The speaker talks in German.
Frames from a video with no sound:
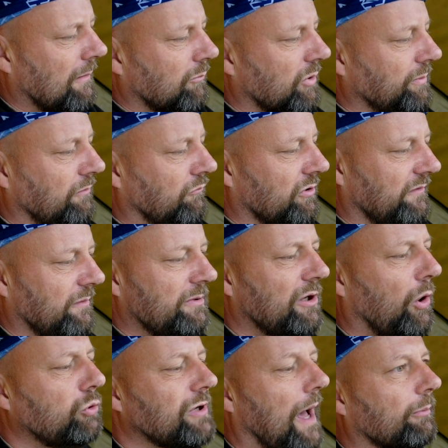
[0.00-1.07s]
Noch nie von wie mit
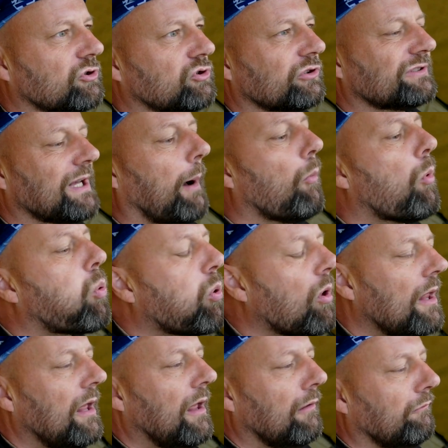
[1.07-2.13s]
der Route abgestürzt haben,
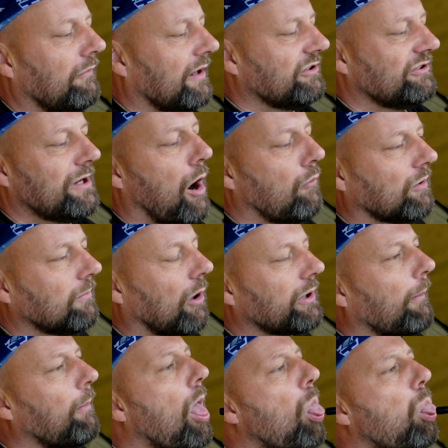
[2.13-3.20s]
während ich die aufgebaut
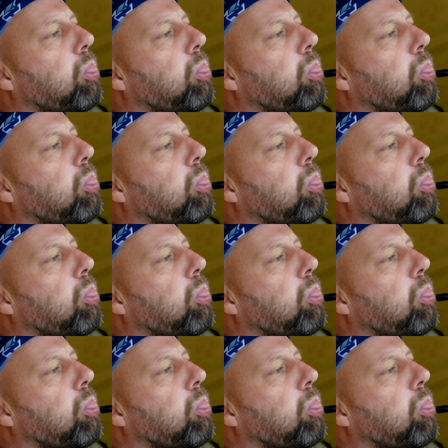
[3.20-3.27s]
habe.